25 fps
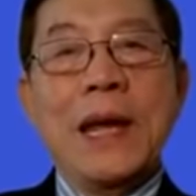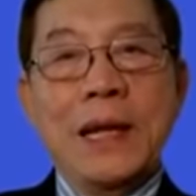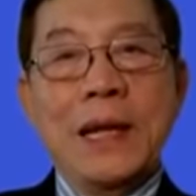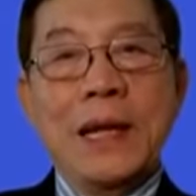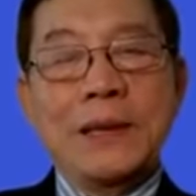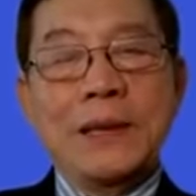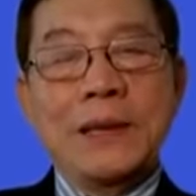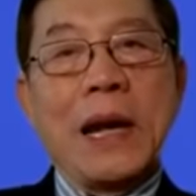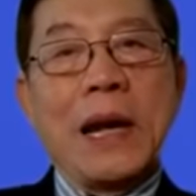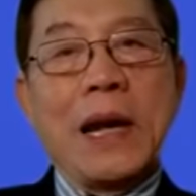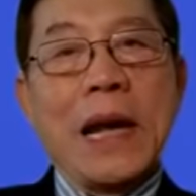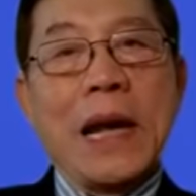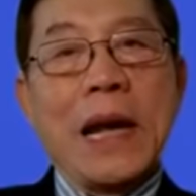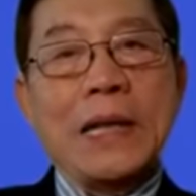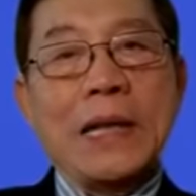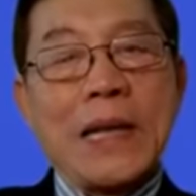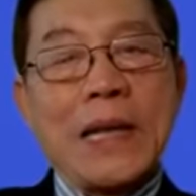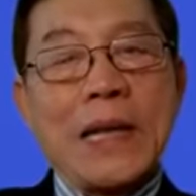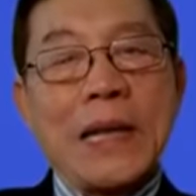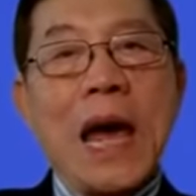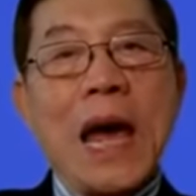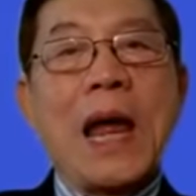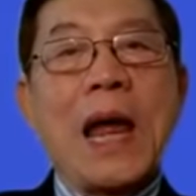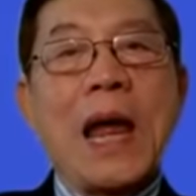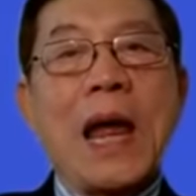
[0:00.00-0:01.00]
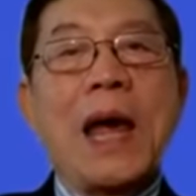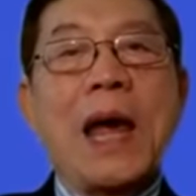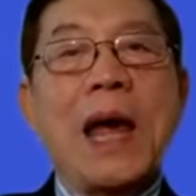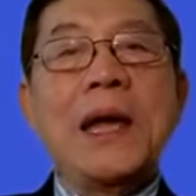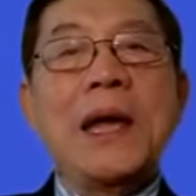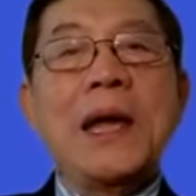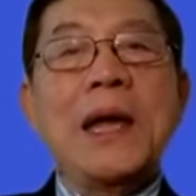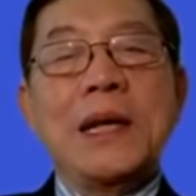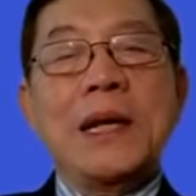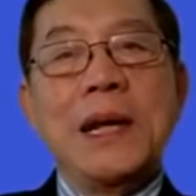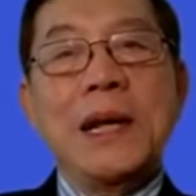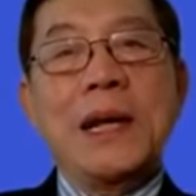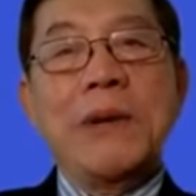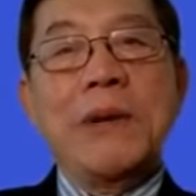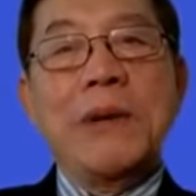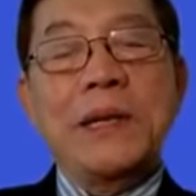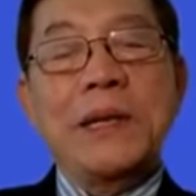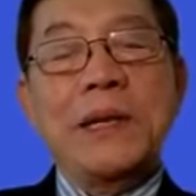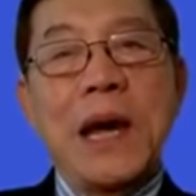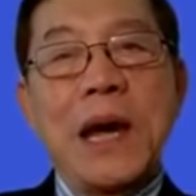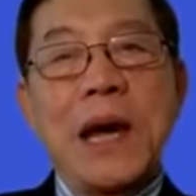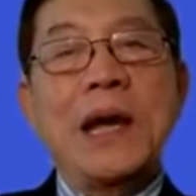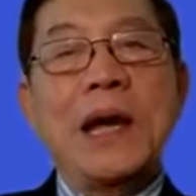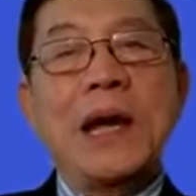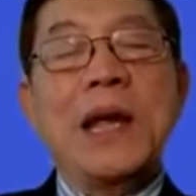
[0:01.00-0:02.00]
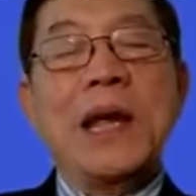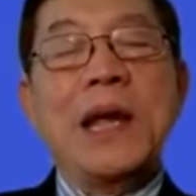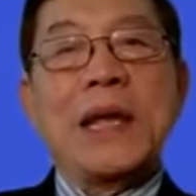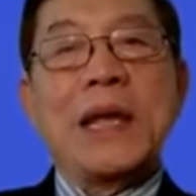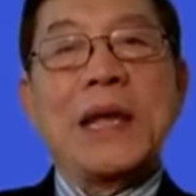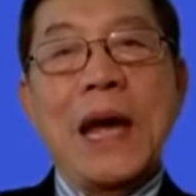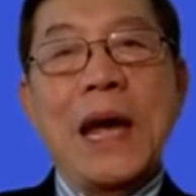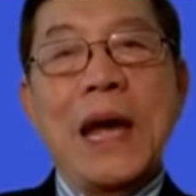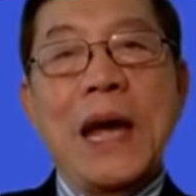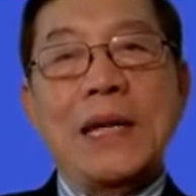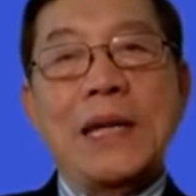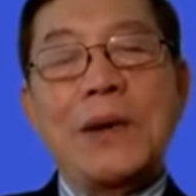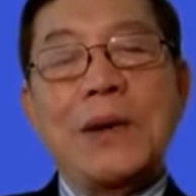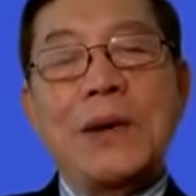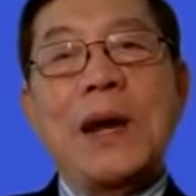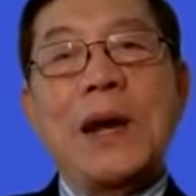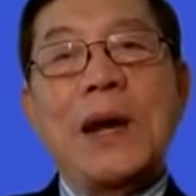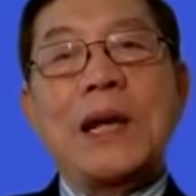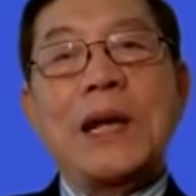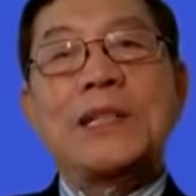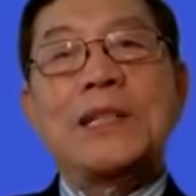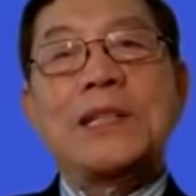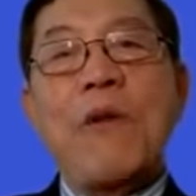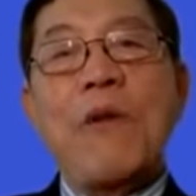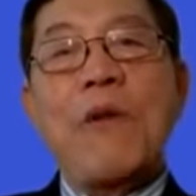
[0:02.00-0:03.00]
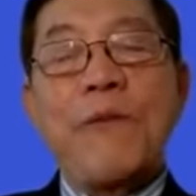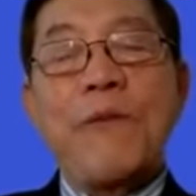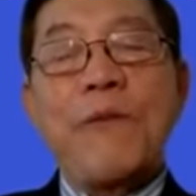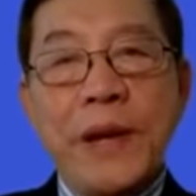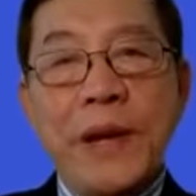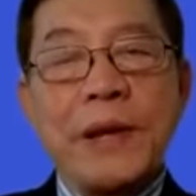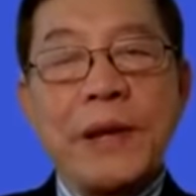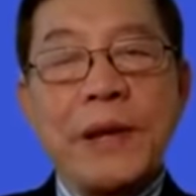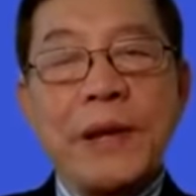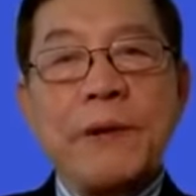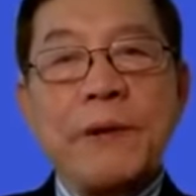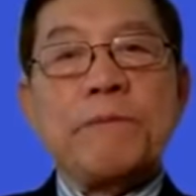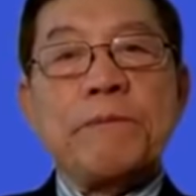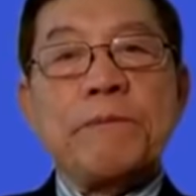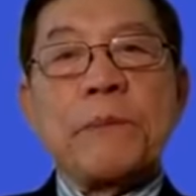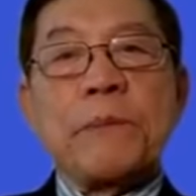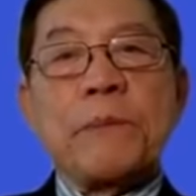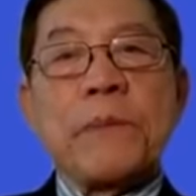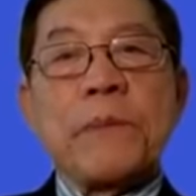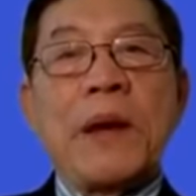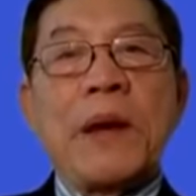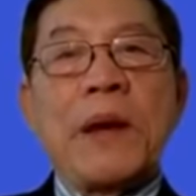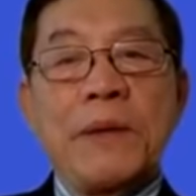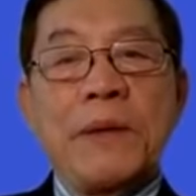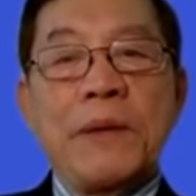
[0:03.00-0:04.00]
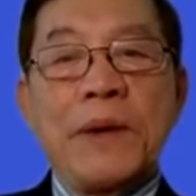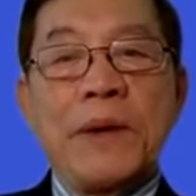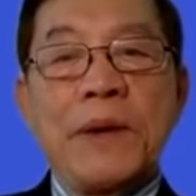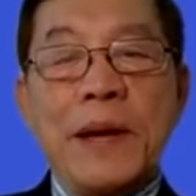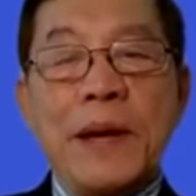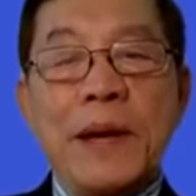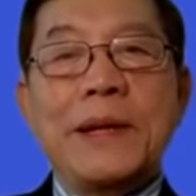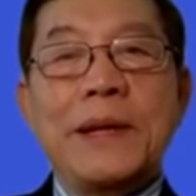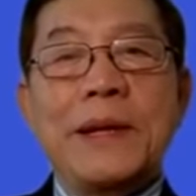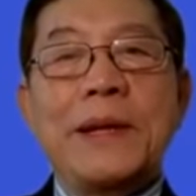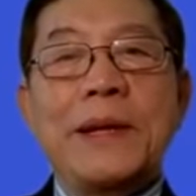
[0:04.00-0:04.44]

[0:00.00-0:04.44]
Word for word: Chúng ta cách xa ra. Thì bây giờ hiện tại ta nói là sáu feet, phải không ạ?